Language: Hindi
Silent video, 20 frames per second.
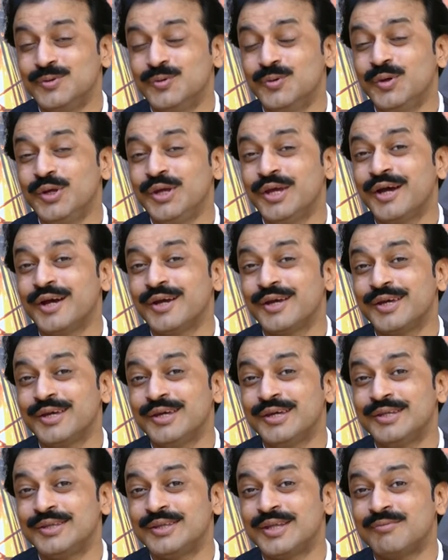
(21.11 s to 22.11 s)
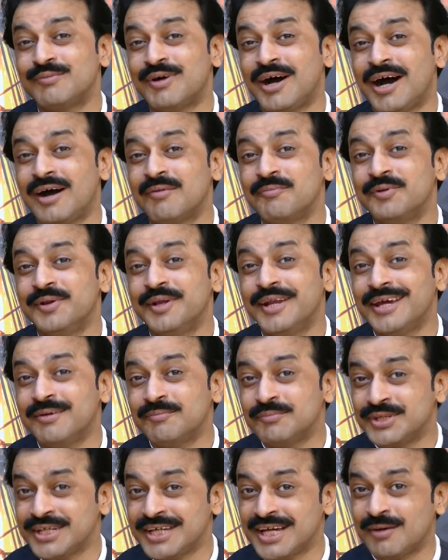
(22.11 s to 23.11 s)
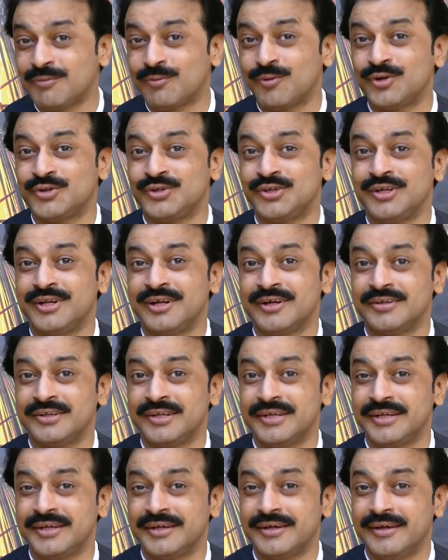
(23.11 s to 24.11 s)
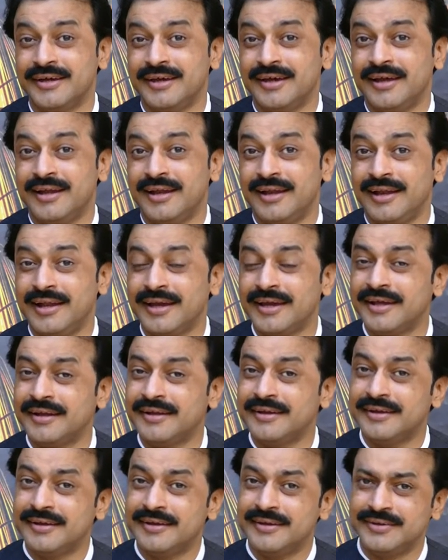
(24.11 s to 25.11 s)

दुनिया की तमाम नेमतें आपको अच्छी लगती हैं लेकिन